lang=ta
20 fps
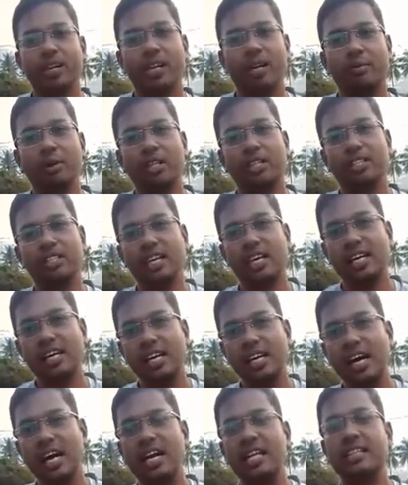நமக்கு
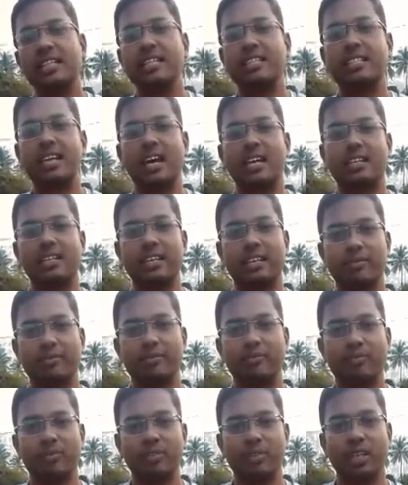சங்ககாலத்தை சார்ந்த
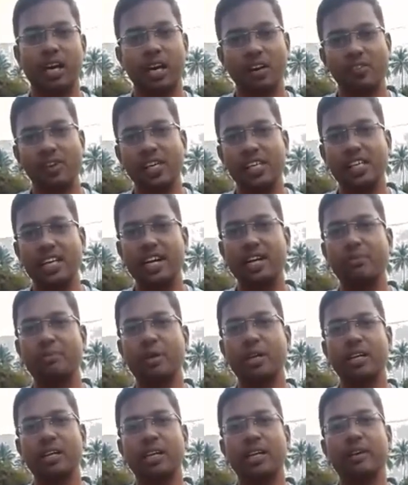தரவுகளின்
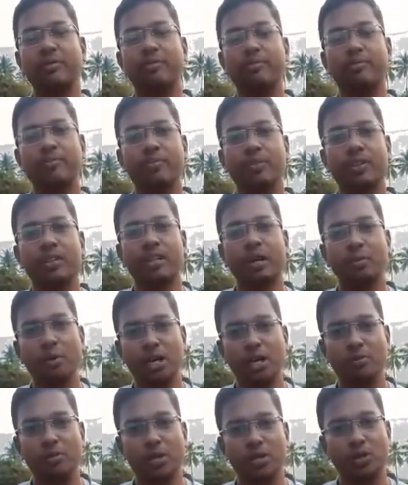அடிப்படையில்
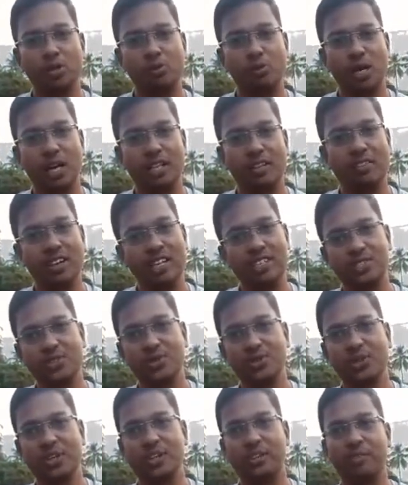தமிழர் மருத்துவமானது
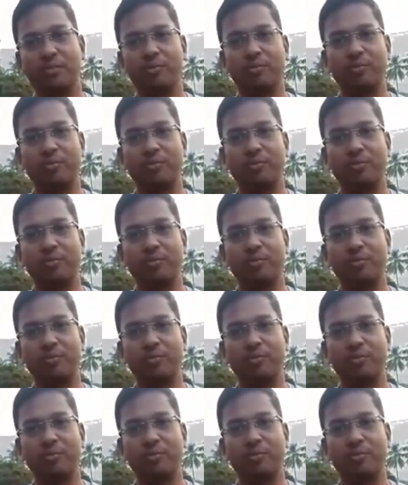வளர்ச்சியுற்றது